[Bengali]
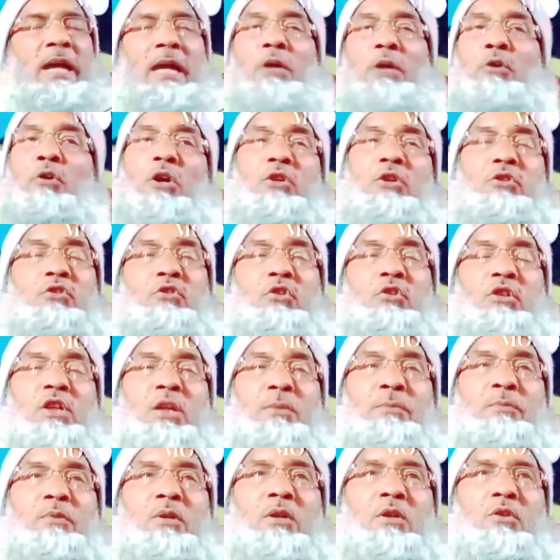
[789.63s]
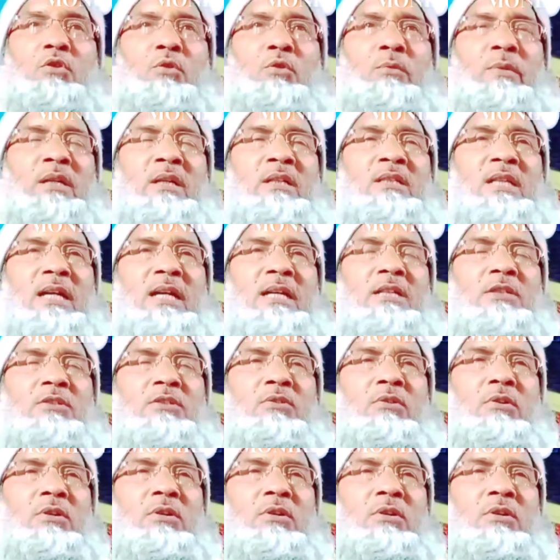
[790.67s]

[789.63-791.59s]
এই হস্তক্ষেপ করা তোমার জায়জ